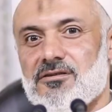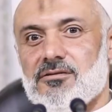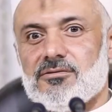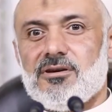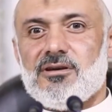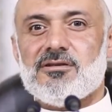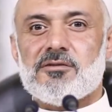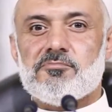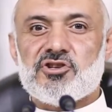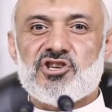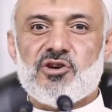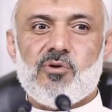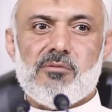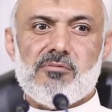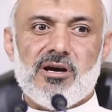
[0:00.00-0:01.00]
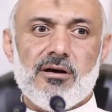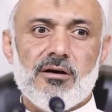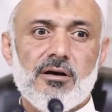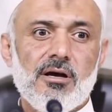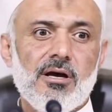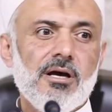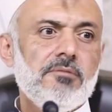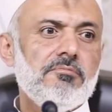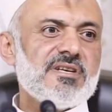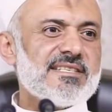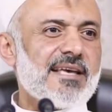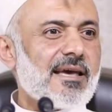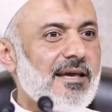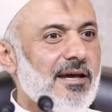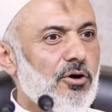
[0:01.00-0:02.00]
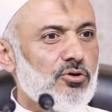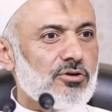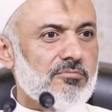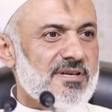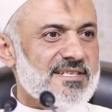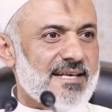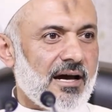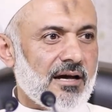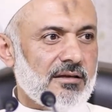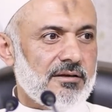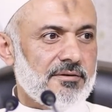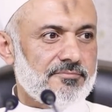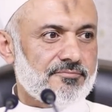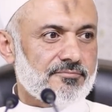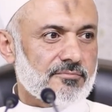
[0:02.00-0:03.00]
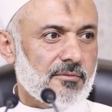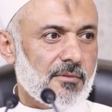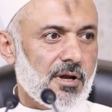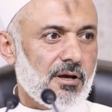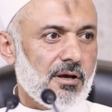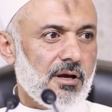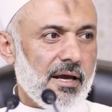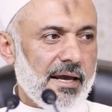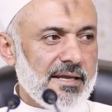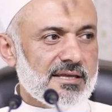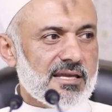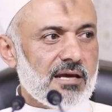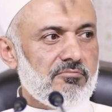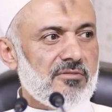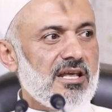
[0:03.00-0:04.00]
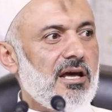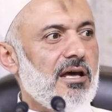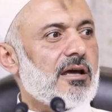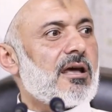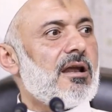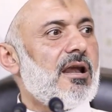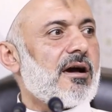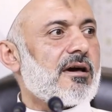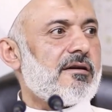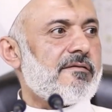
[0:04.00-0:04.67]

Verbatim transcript: بتحضر بالجوامع بس اخي عود بس قعده أنت منيح كلك